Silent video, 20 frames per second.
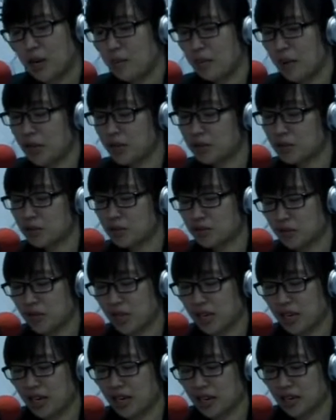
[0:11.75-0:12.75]
방송
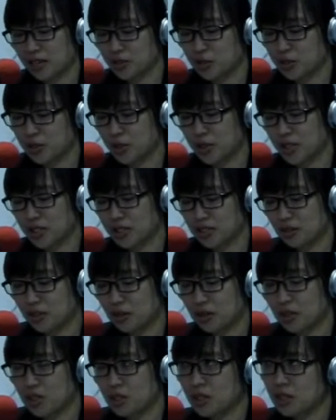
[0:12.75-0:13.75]
후에
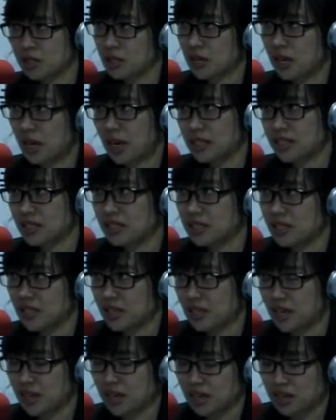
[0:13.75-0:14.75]
주변에서 아니
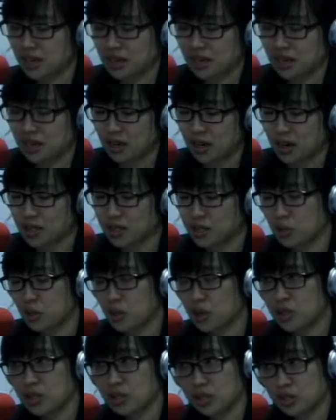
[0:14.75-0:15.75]
네가 아니
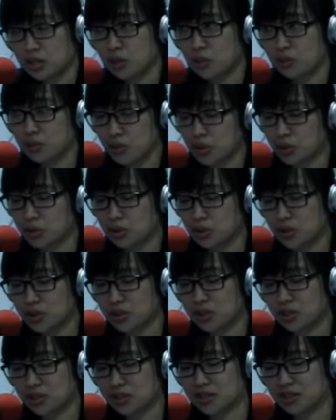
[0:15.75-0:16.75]
너한테 그런 면도
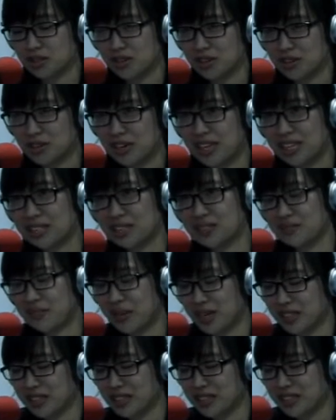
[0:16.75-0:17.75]
있었어 하는
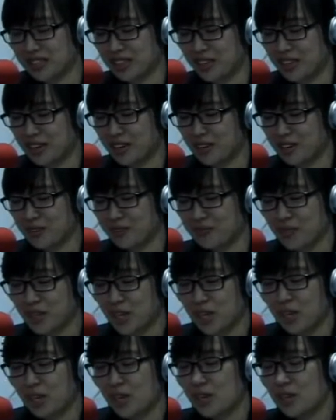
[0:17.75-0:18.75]
반응인데요.
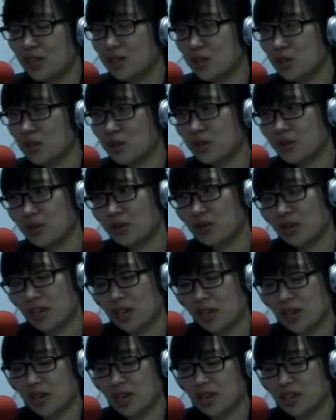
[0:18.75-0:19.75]
저도
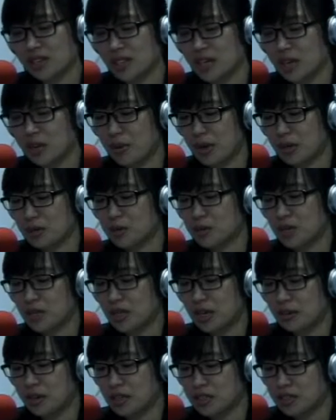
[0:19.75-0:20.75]
이렇게 제가 방송에
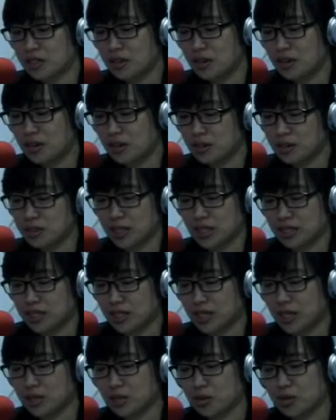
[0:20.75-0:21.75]
나와서
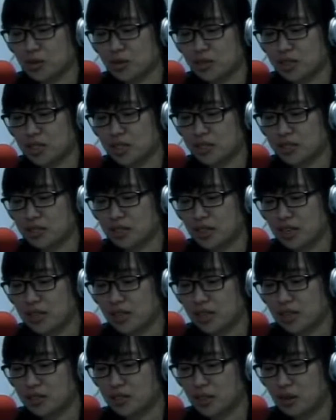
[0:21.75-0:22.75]
쟁쟁한 도전자들
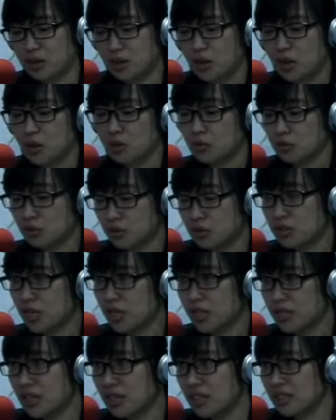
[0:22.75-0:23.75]
사이에서
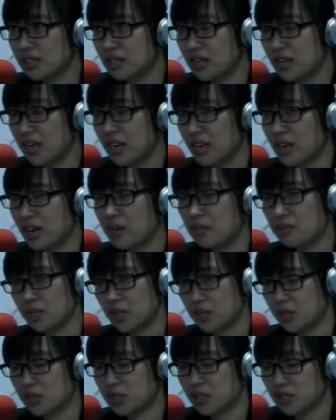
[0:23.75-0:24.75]
우승을 했다는 게
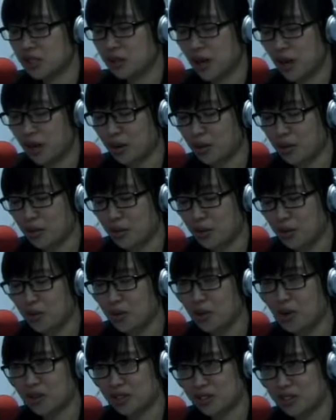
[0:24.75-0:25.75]
믿어지지도
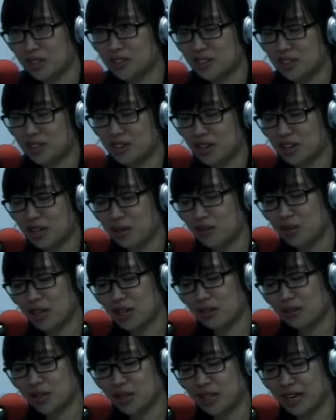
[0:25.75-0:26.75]
않고 얼떨떨하기만
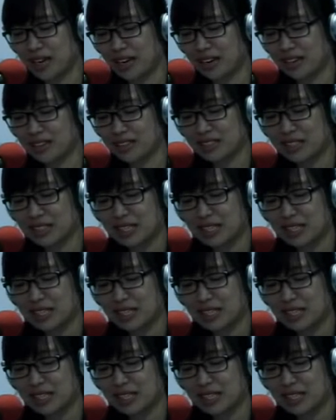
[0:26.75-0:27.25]
합니다.